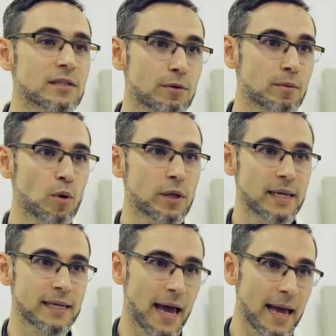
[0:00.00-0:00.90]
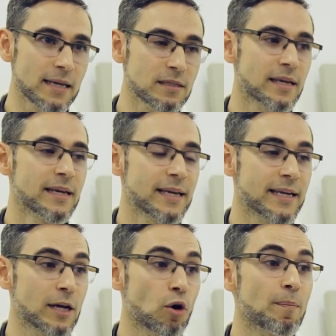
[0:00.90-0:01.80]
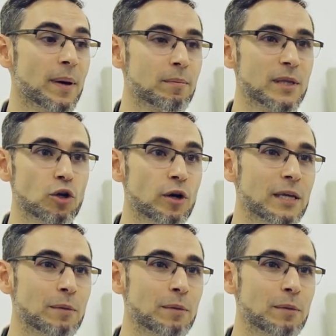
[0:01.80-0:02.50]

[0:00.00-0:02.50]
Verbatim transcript: recibimos del INAES, que nos permitió